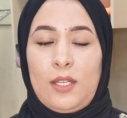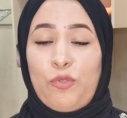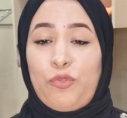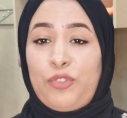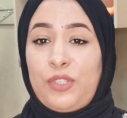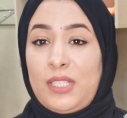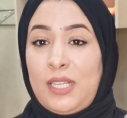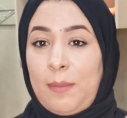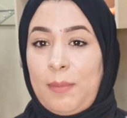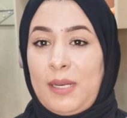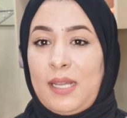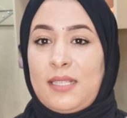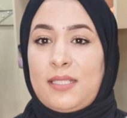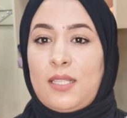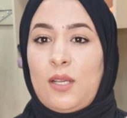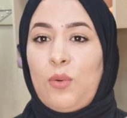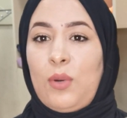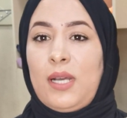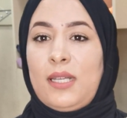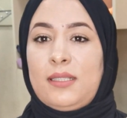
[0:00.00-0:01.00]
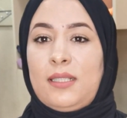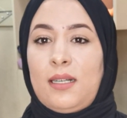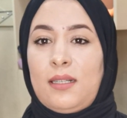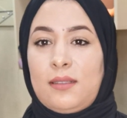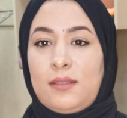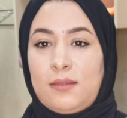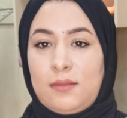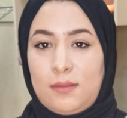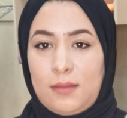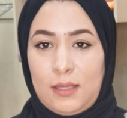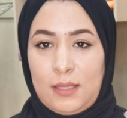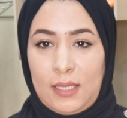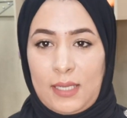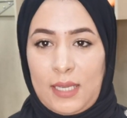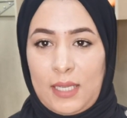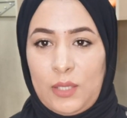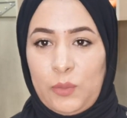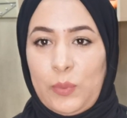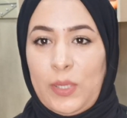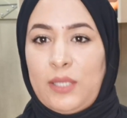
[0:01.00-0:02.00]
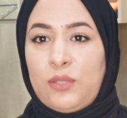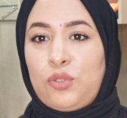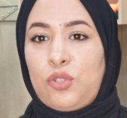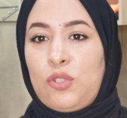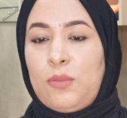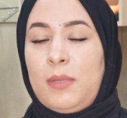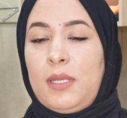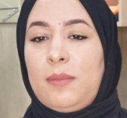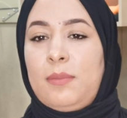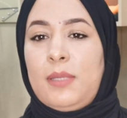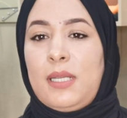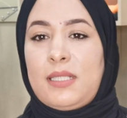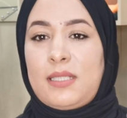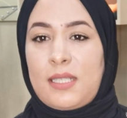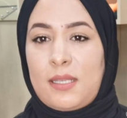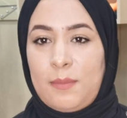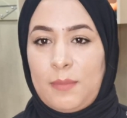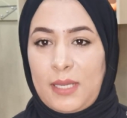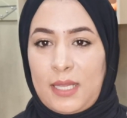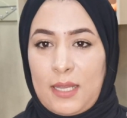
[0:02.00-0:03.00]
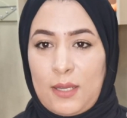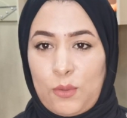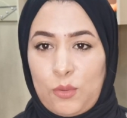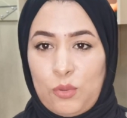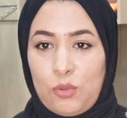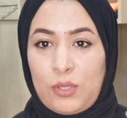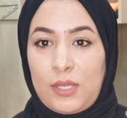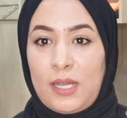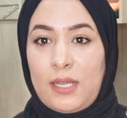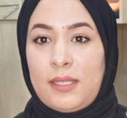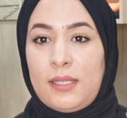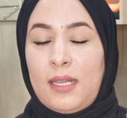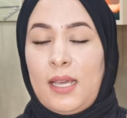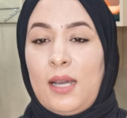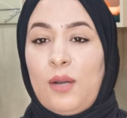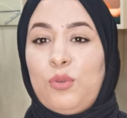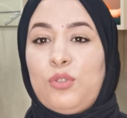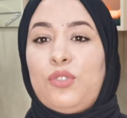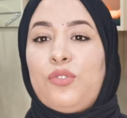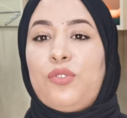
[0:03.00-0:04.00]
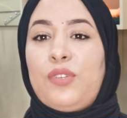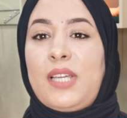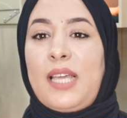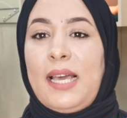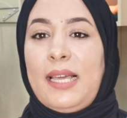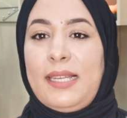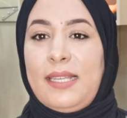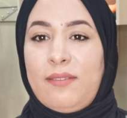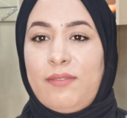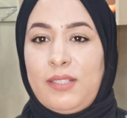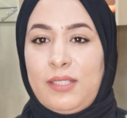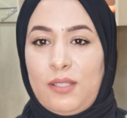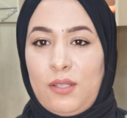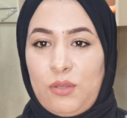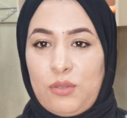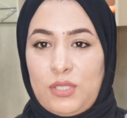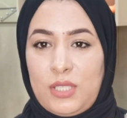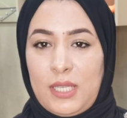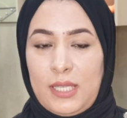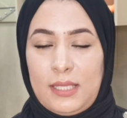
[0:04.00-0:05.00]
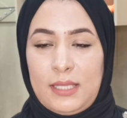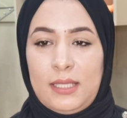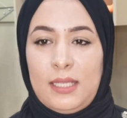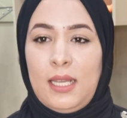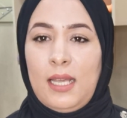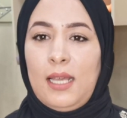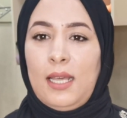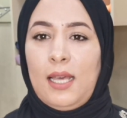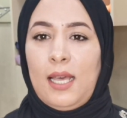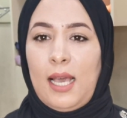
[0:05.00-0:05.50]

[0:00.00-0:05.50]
فينا بلاصه وهذا انا كنوعدكم البنات كما كنقولوا كنعاود في كاع لي فيديو ديالي